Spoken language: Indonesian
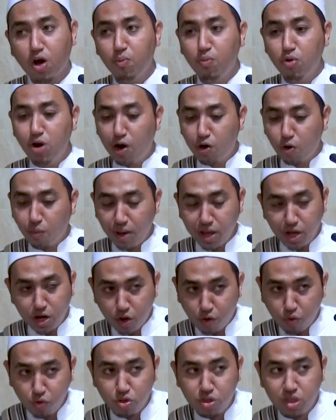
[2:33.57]
kemudian rumahnya
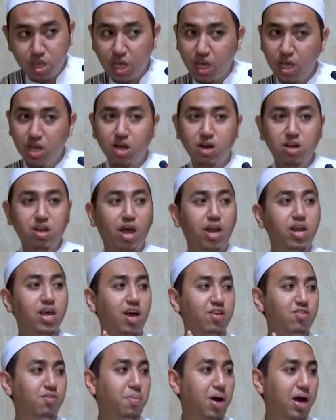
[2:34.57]
dikunci dan
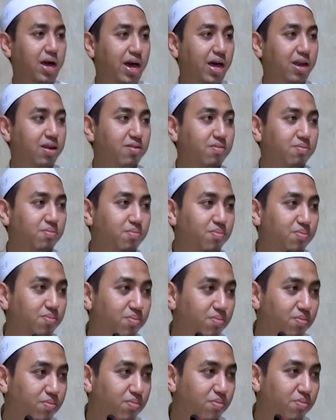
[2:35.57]
dikasih makan
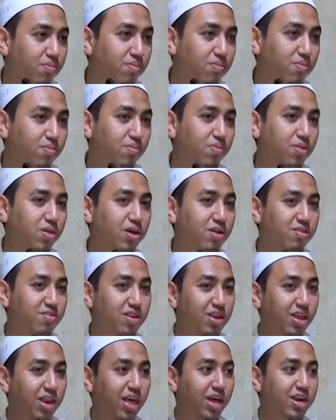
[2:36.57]

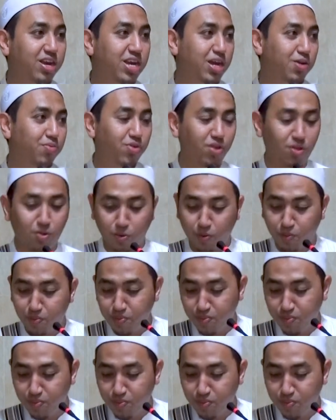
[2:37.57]
sendirian di dalam situ